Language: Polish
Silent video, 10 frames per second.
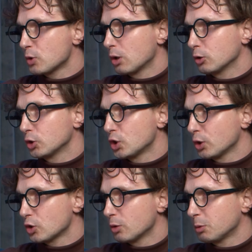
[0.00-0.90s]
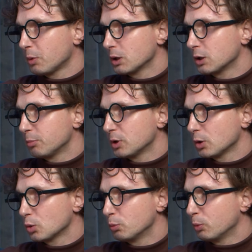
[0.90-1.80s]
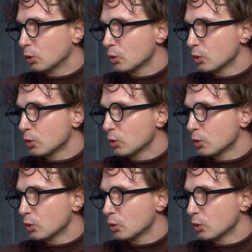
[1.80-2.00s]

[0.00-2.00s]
psychologicznej osobom LGBTQ,